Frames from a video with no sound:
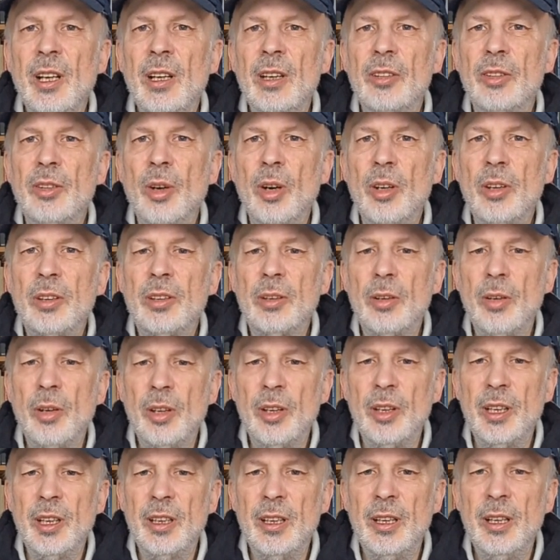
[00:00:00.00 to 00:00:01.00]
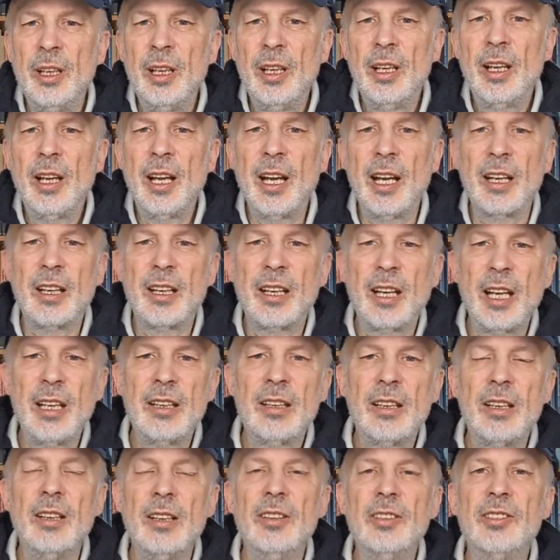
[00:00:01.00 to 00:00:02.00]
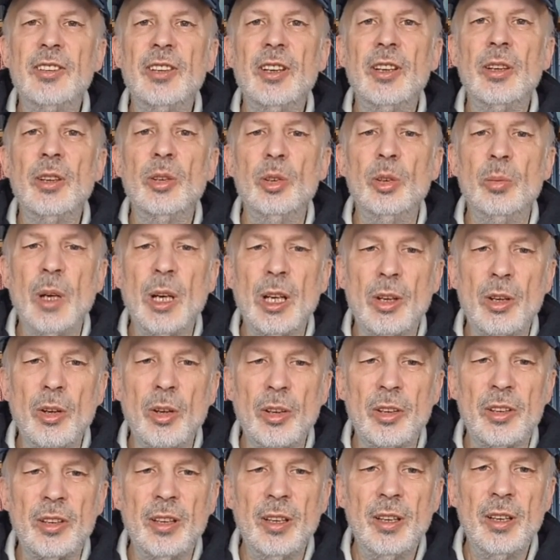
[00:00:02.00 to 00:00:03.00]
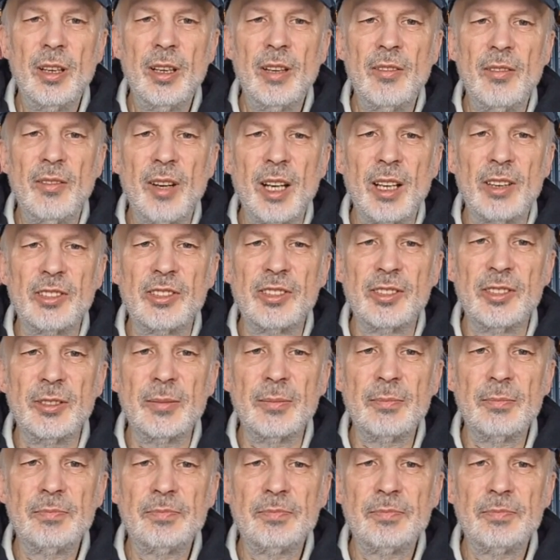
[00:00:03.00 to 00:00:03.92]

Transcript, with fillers: dort können Erkenntnisse über Gott wachsen.